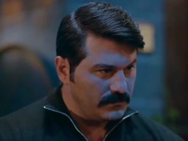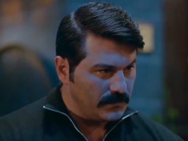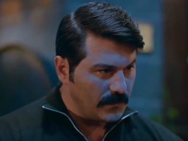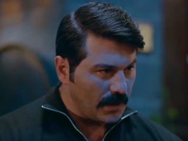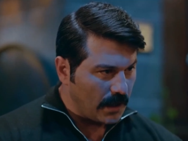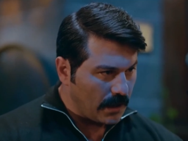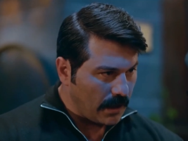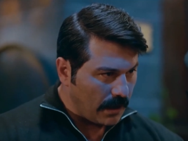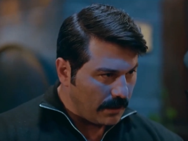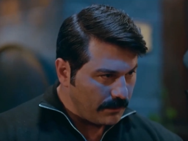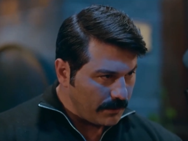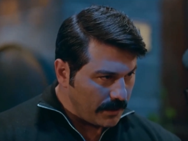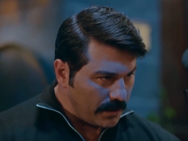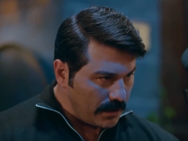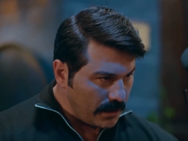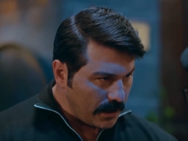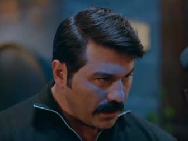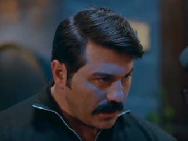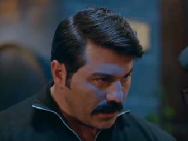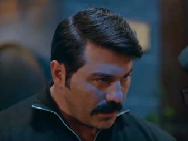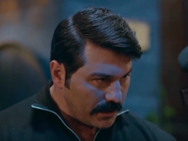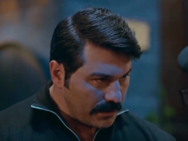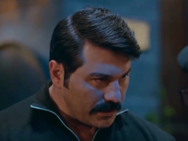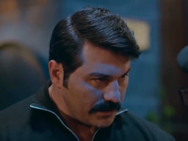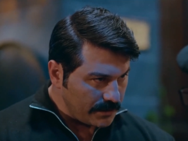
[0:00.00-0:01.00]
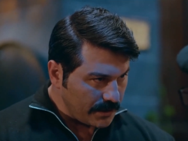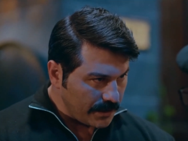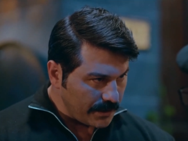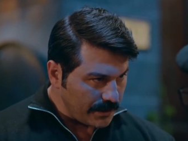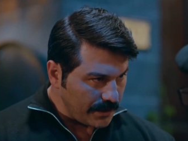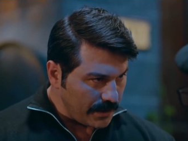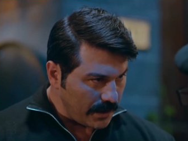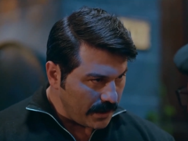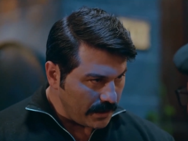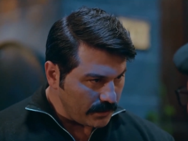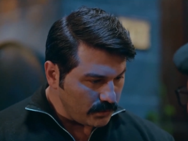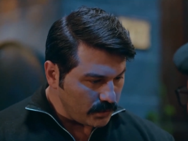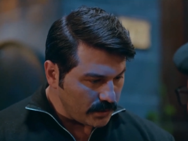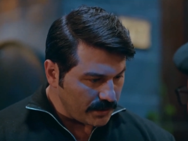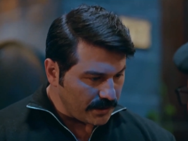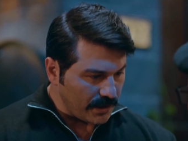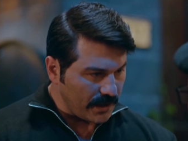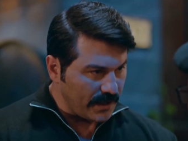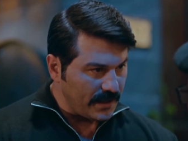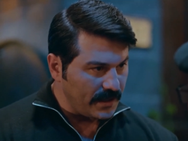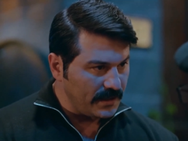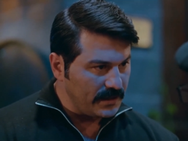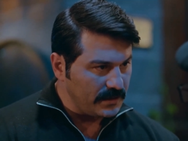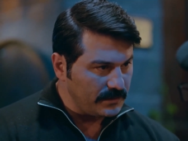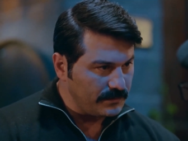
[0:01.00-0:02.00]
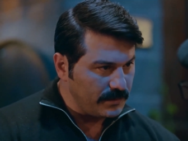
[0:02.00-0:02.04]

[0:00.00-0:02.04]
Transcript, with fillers: لك عم اقول لك انا دريان وتدخلت